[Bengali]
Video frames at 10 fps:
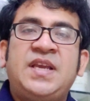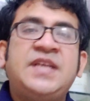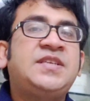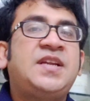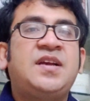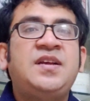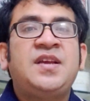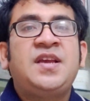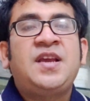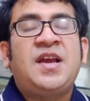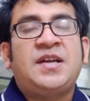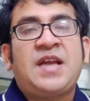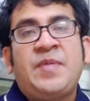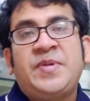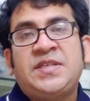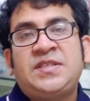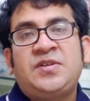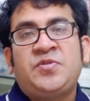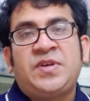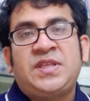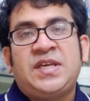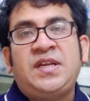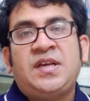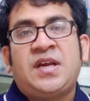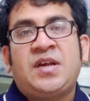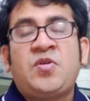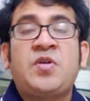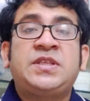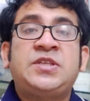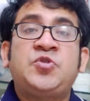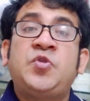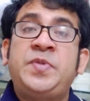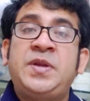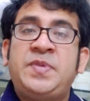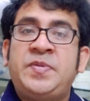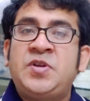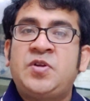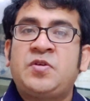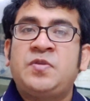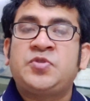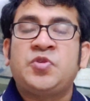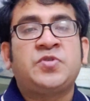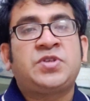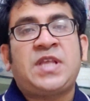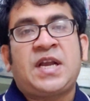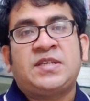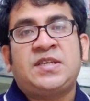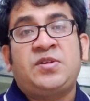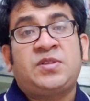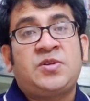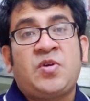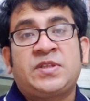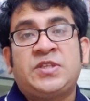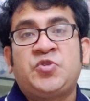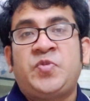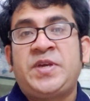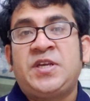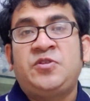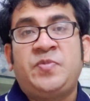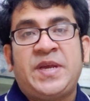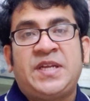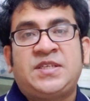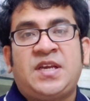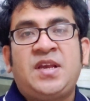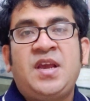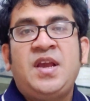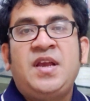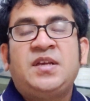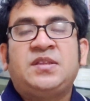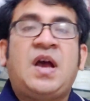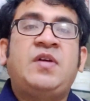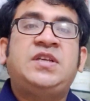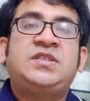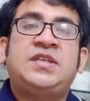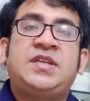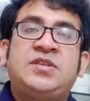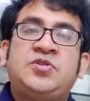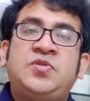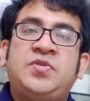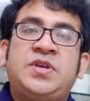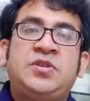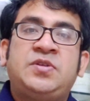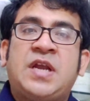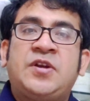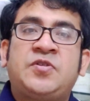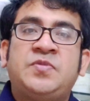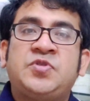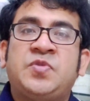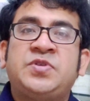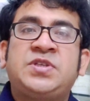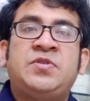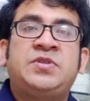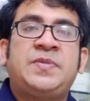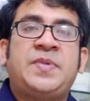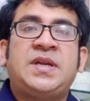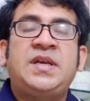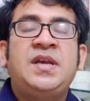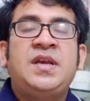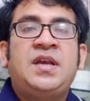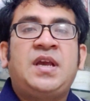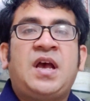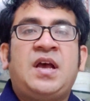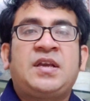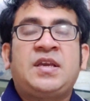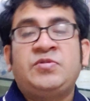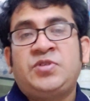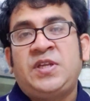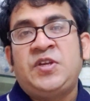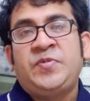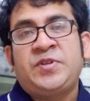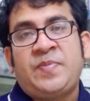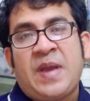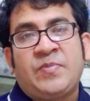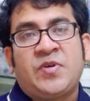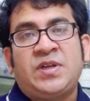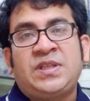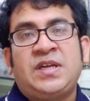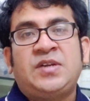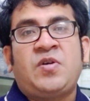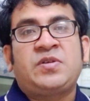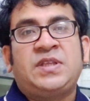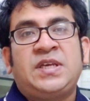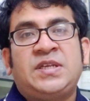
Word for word: এছাড়া ডায়াবেটিসের রোগীদের রক্তে চর্বির বিভিন্ন রকম সমস্যা দেখা যায় অর্থাৎ রক্তে চর্বি কিন্তু বেড়ে যায় তাহলে সেটার জন্য কিন্তু নানা রকম সমস্যা হতে পারে কেউ যদি নিয়মিত ব্যায়াম করে তাহলে রক্তে